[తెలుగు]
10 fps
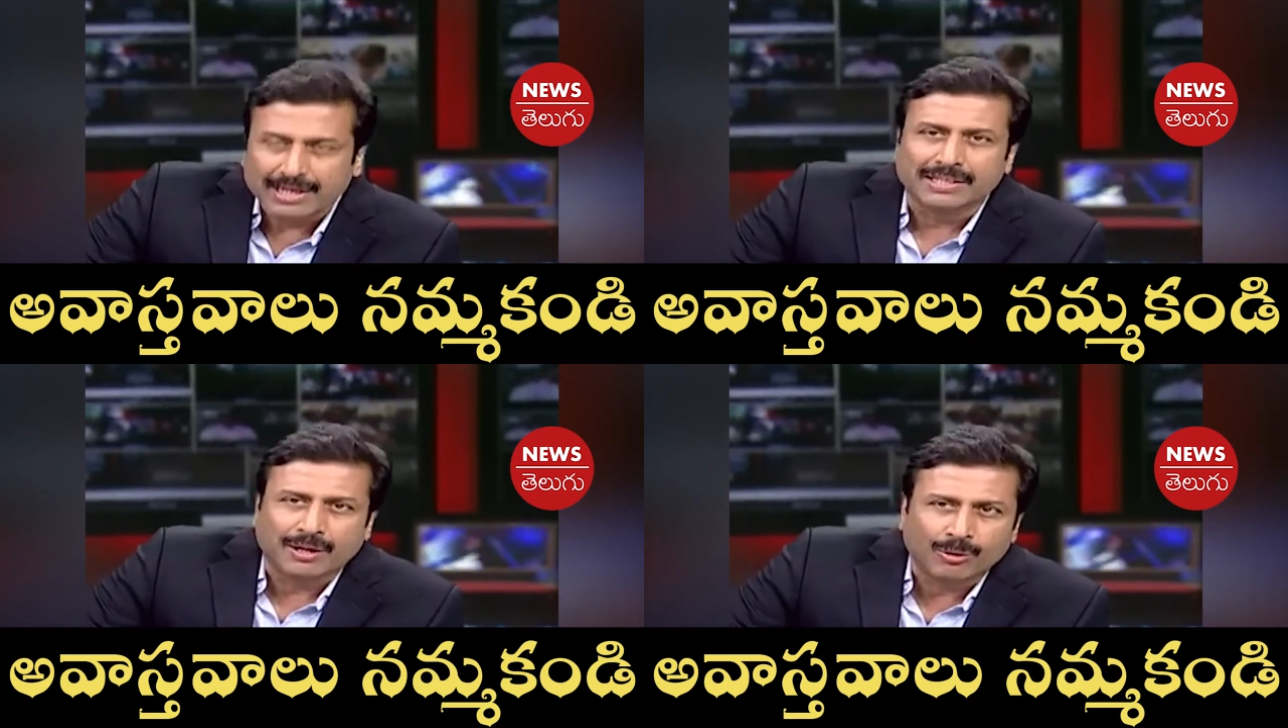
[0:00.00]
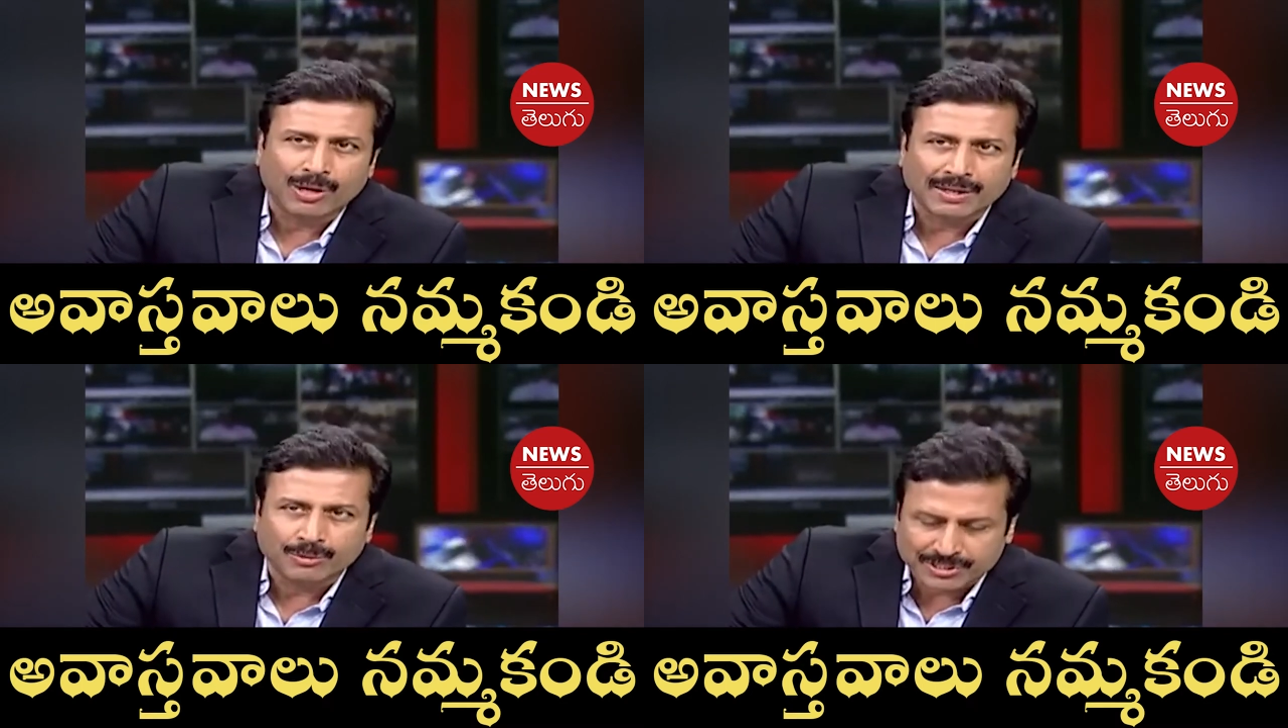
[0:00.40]

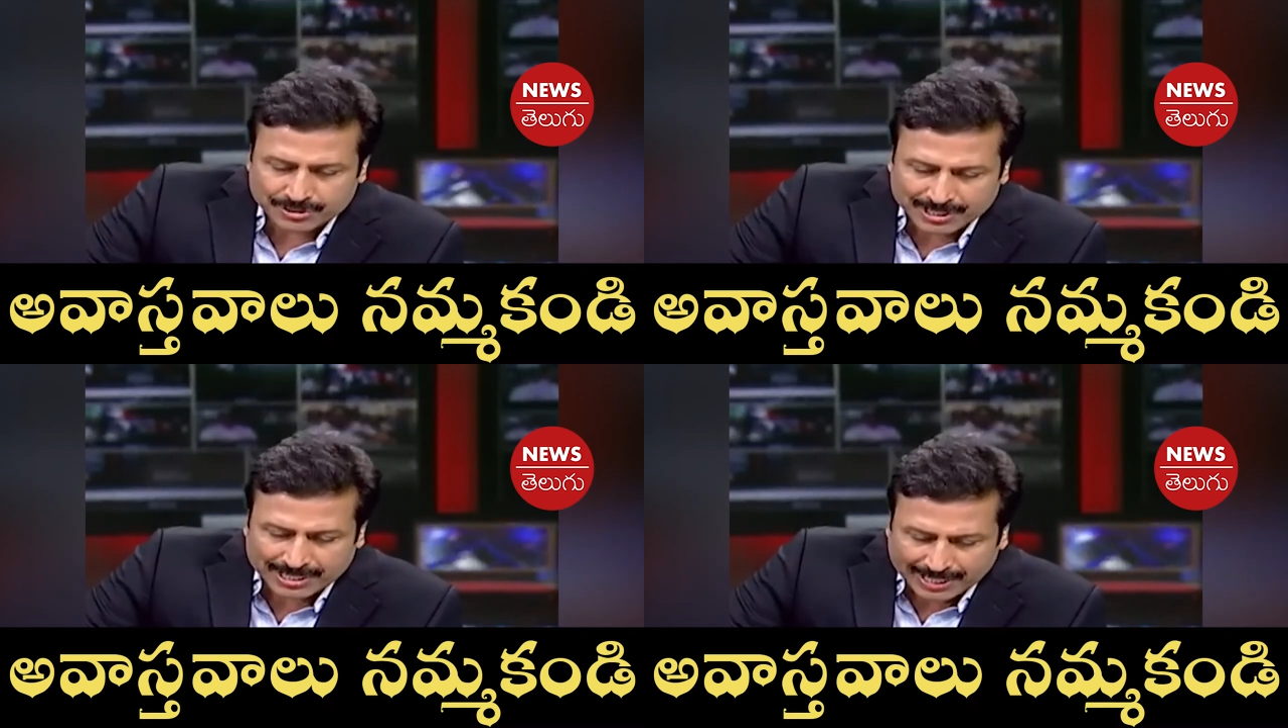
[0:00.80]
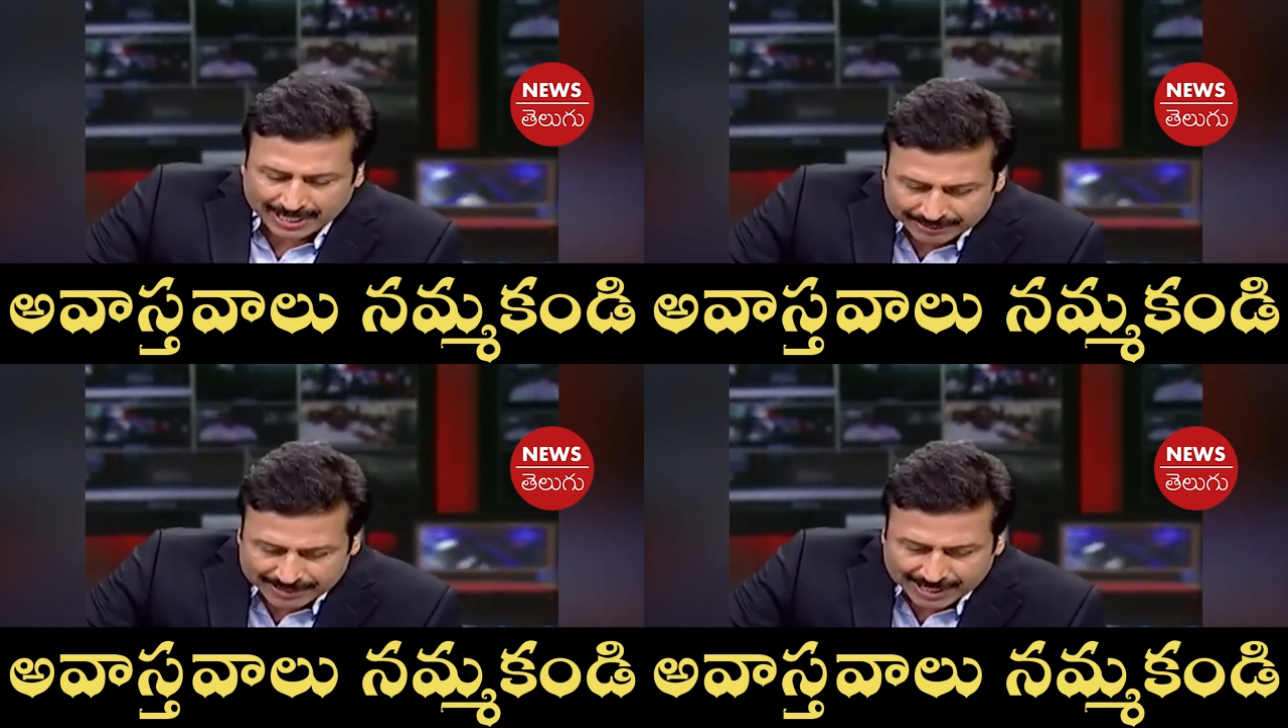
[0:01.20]
గందరగోళానికి చేస్తున్నాయి
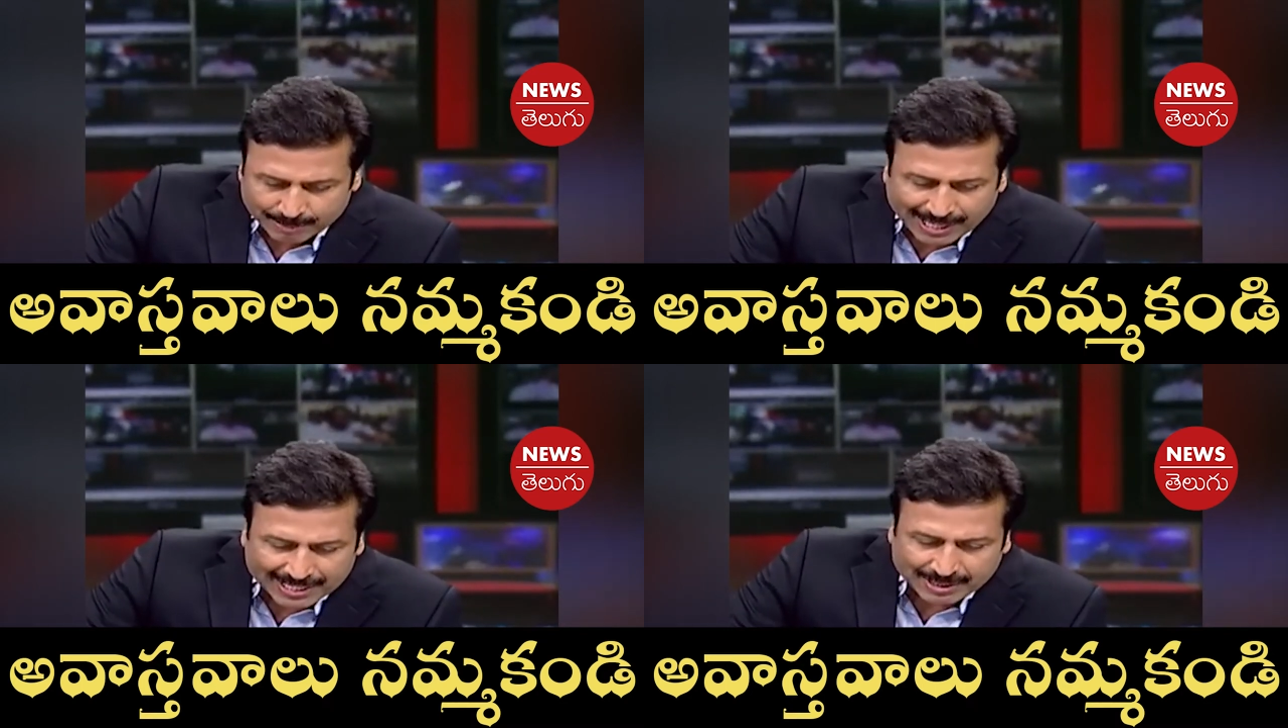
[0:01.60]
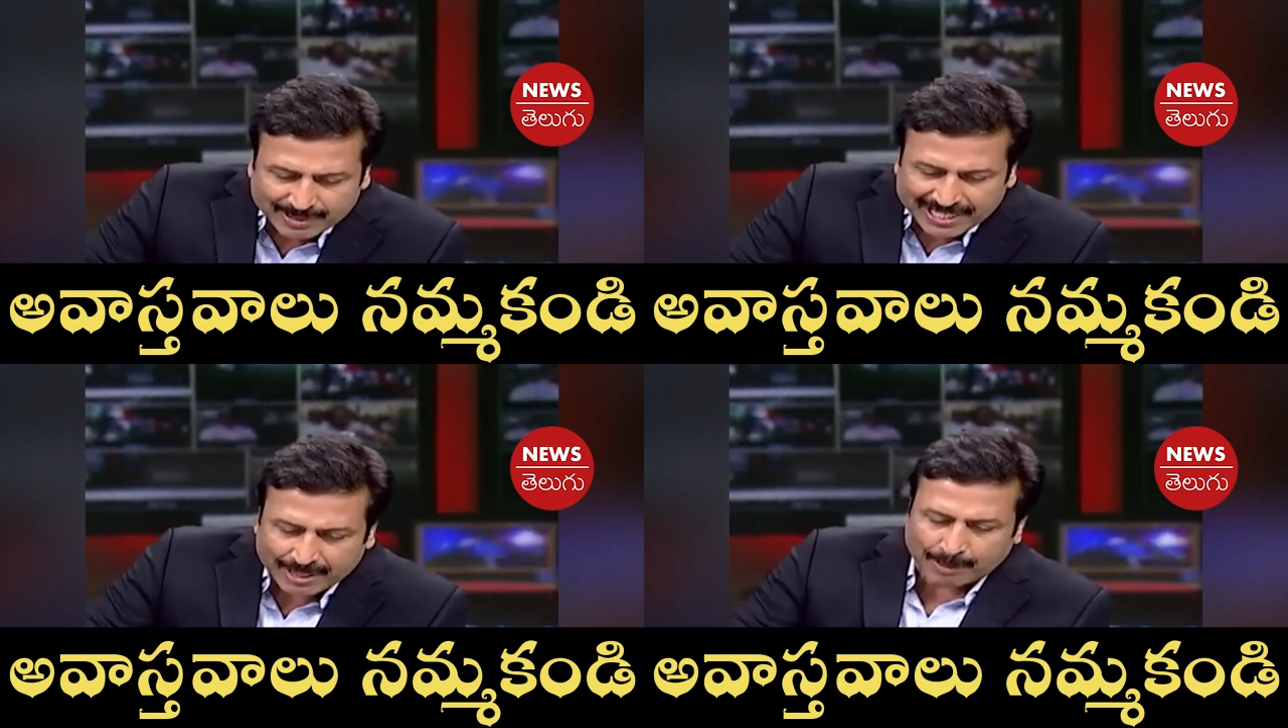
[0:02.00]
అదేవిధంగా భారత
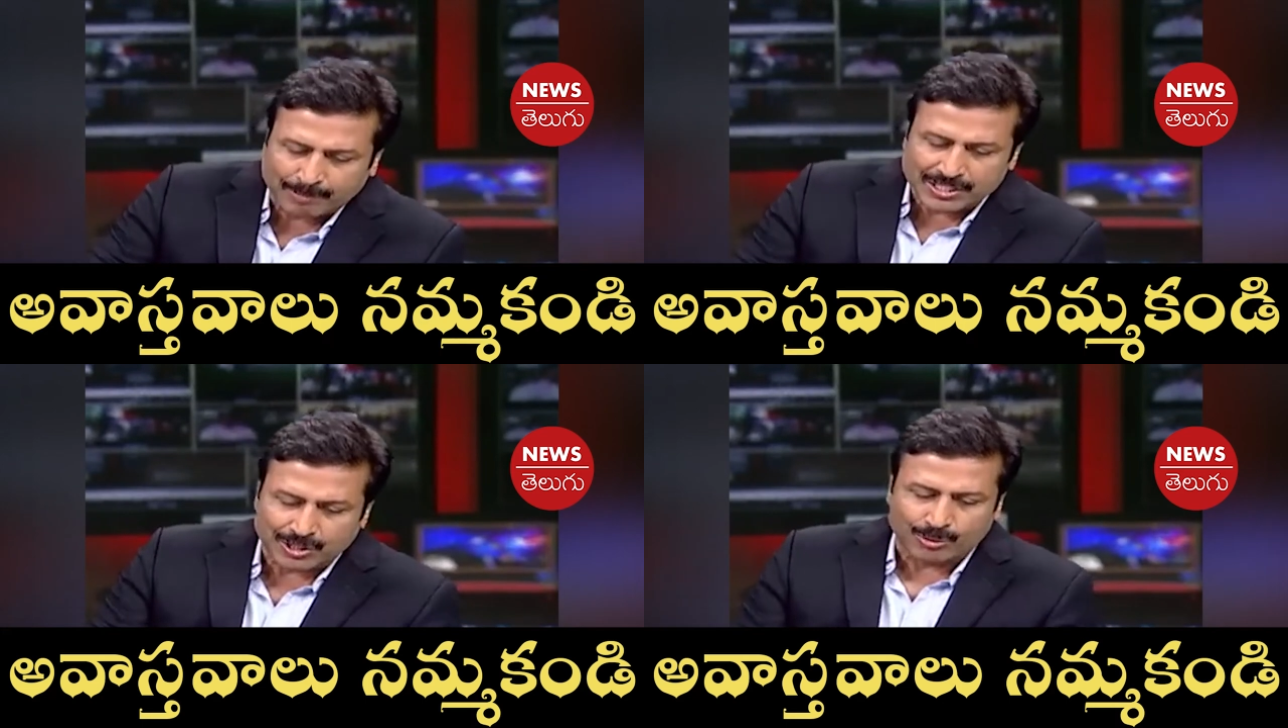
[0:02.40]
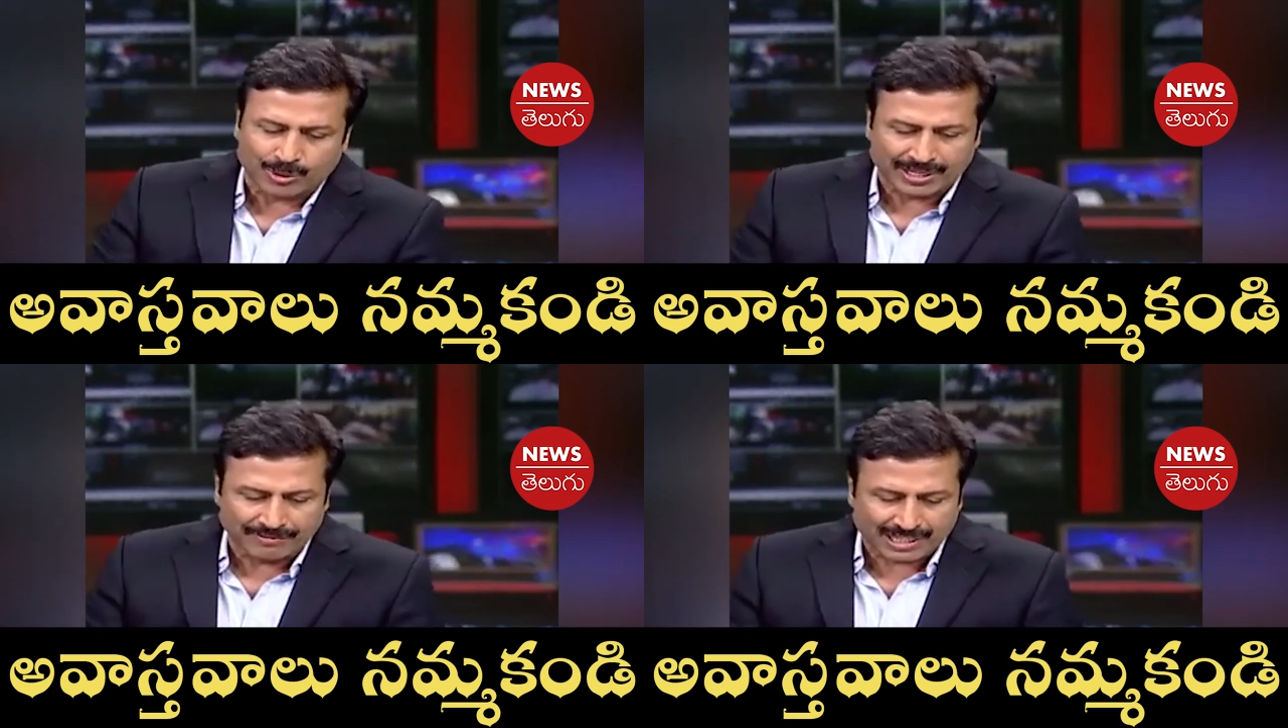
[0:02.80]
మీడియా ప్రపంచంలో
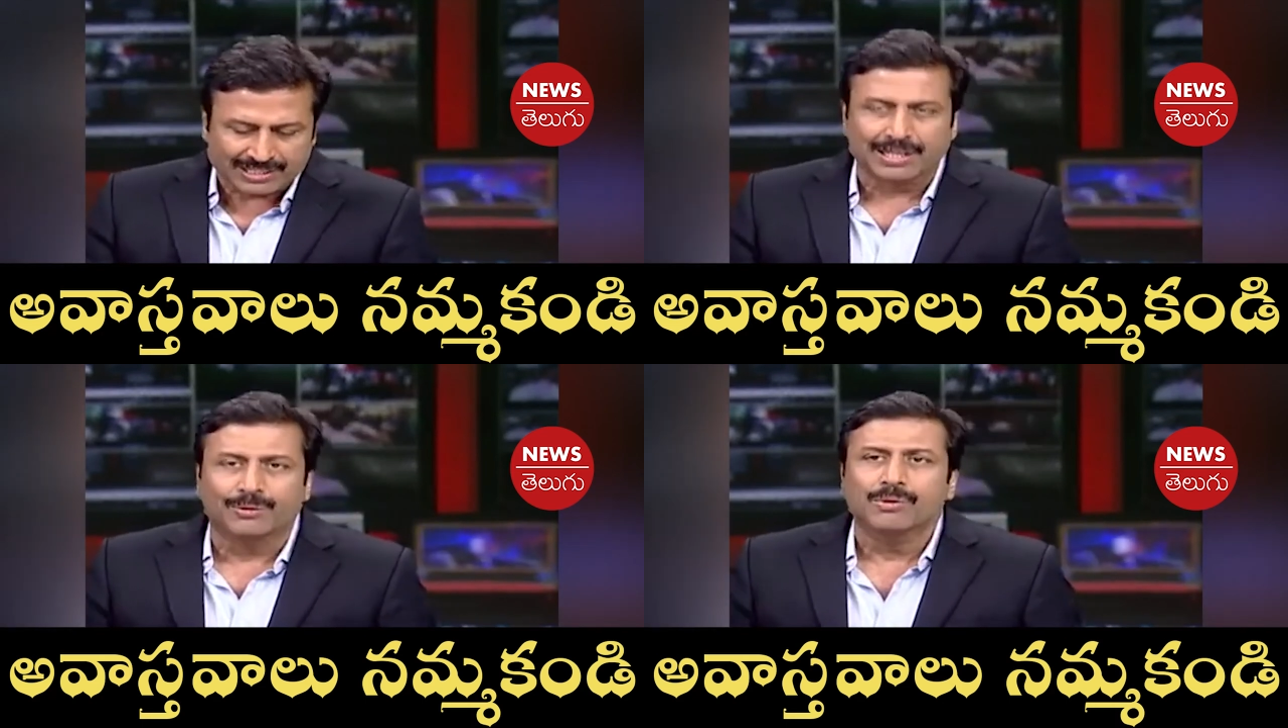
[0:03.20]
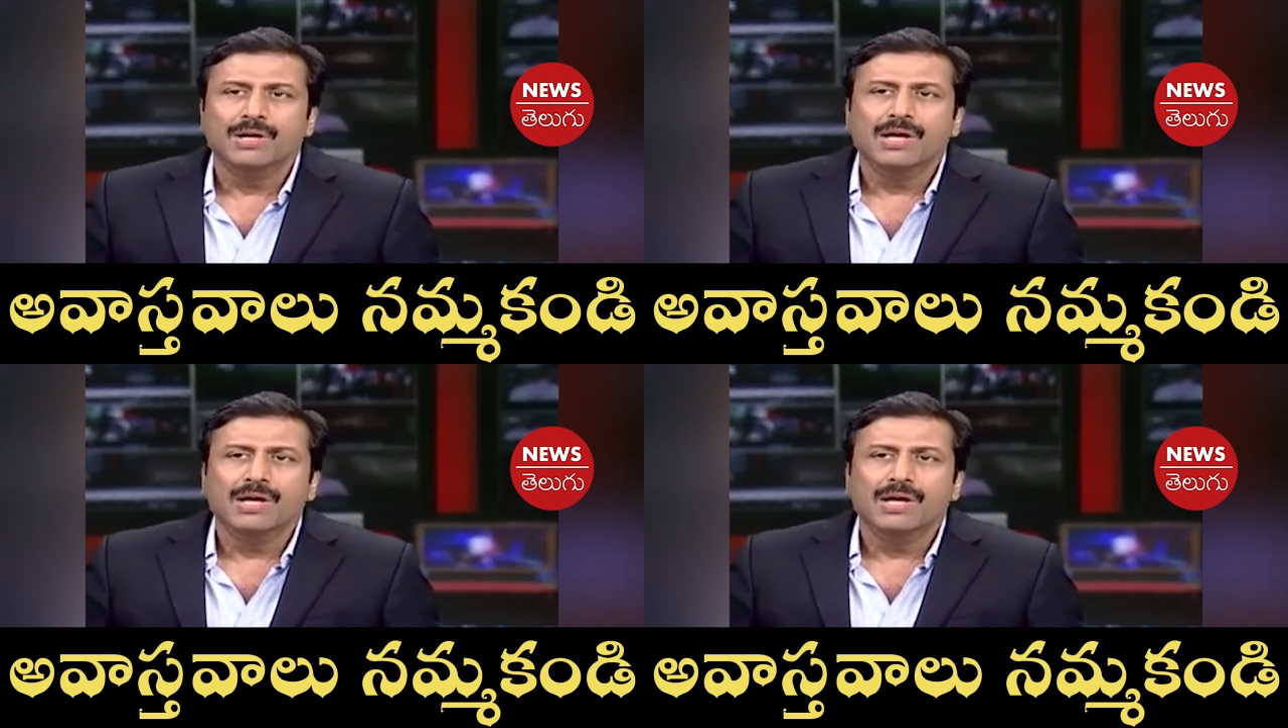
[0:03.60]
కూడా ఈ వార్తలు